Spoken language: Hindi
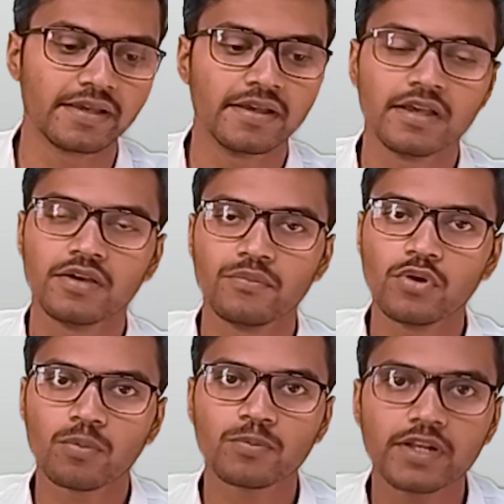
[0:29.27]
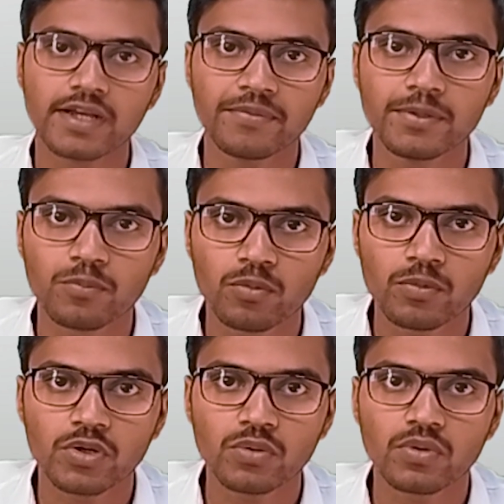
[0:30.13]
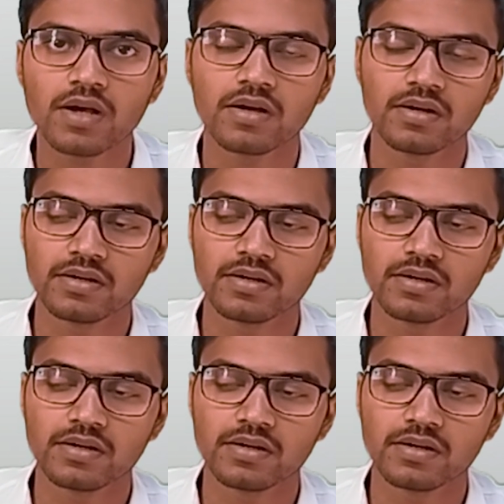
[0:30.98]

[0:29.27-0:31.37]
वीडियो आपके लिए काफ़ी इन्फॉर्मेटिव होगा